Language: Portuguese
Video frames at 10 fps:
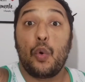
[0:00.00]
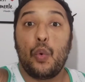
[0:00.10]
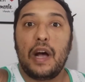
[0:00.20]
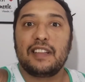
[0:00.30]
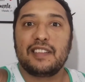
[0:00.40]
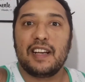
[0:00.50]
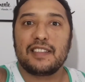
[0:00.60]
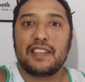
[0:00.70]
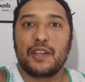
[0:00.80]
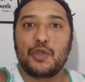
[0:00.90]
4 a
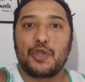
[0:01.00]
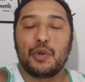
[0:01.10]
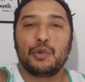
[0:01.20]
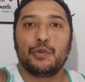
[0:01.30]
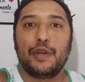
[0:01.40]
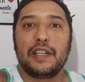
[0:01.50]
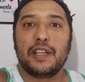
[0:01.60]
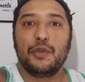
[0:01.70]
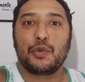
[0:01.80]
0 show do Verdão.